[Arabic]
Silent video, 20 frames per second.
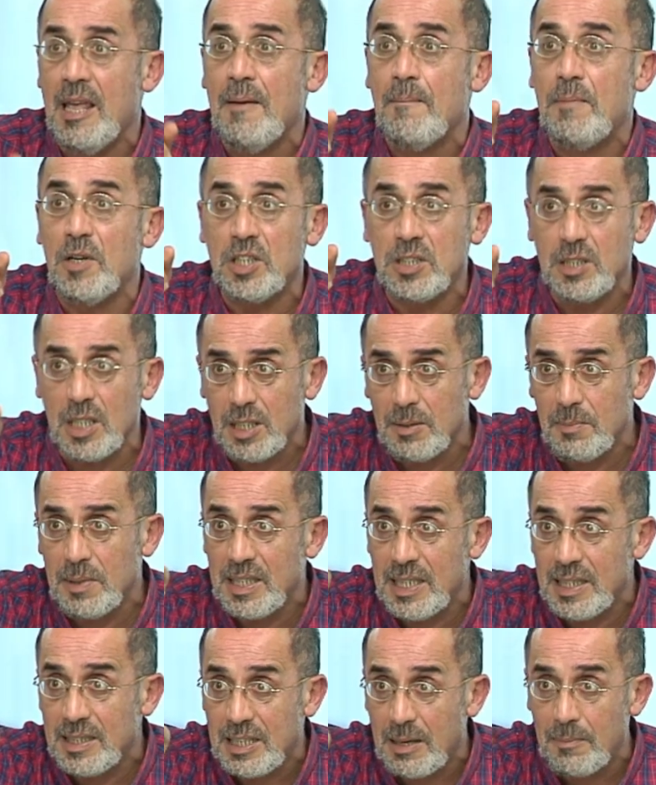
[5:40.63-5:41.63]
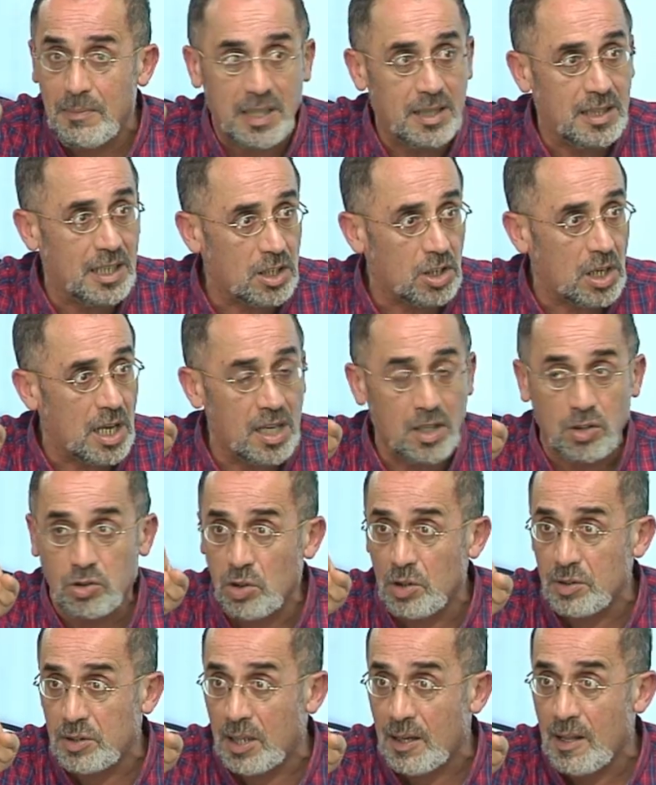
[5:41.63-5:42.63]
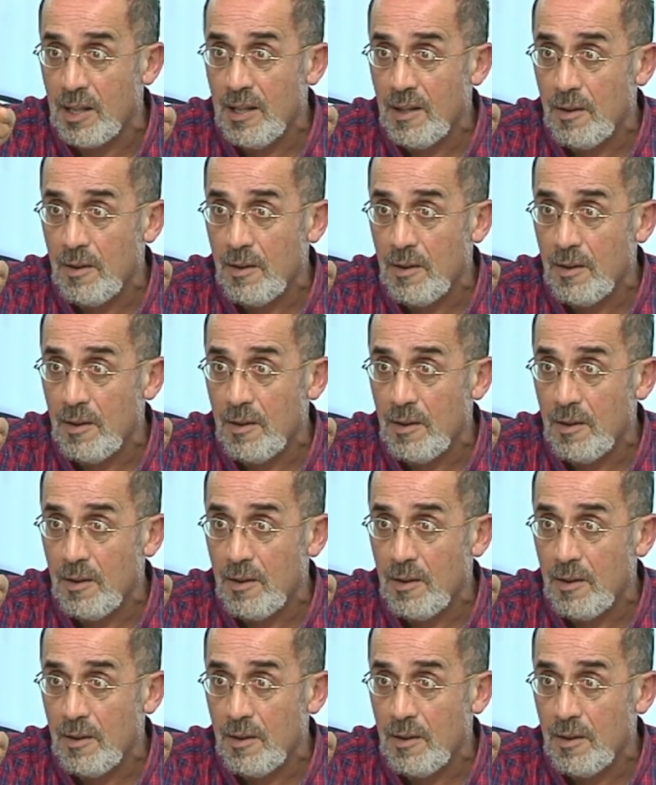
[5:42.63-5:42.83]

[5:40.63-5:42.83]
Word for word: باش تضمن انت بلي دير ان سونتر